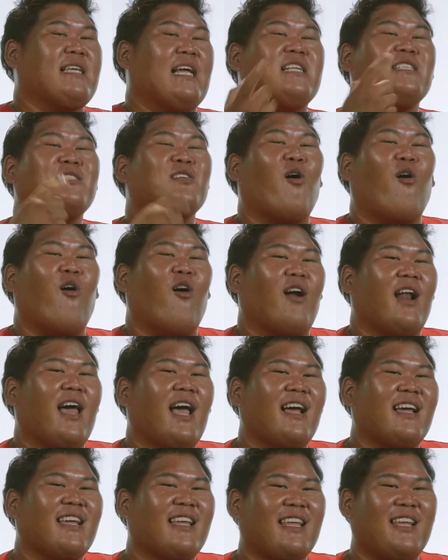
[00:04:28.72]
ไปชั้นสอง
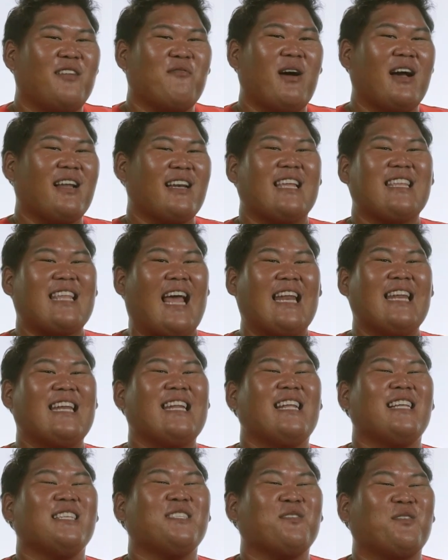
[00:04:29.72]
แล้วคิดว่าได้จาน
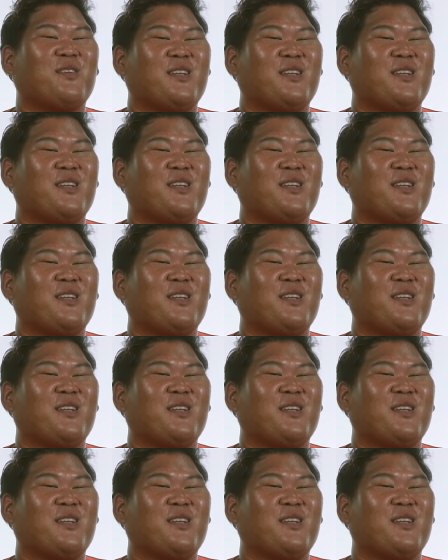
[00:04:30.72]
ที่ดีที่